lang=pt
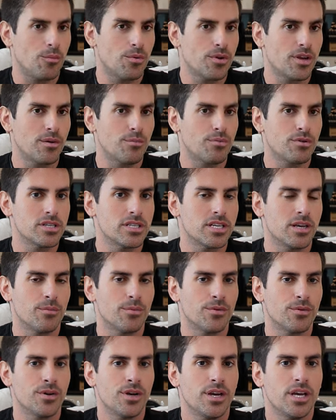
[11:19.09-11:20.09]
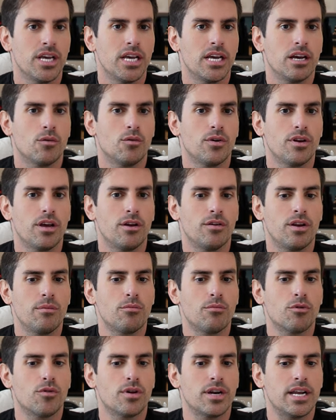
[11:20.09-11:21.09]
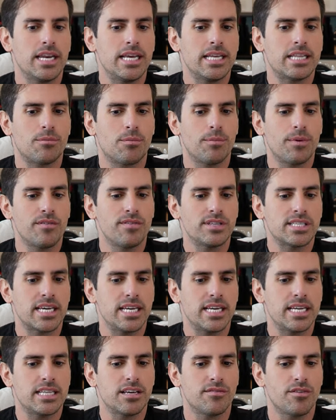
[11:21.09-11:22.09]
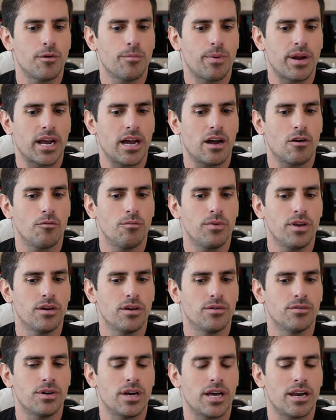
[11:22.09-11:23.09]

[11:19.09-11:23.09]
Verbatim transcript: Porque, por exemplo, quando, eu lembro quando a Anitta, a primeira vez que a Anitta veio pra cá comigo,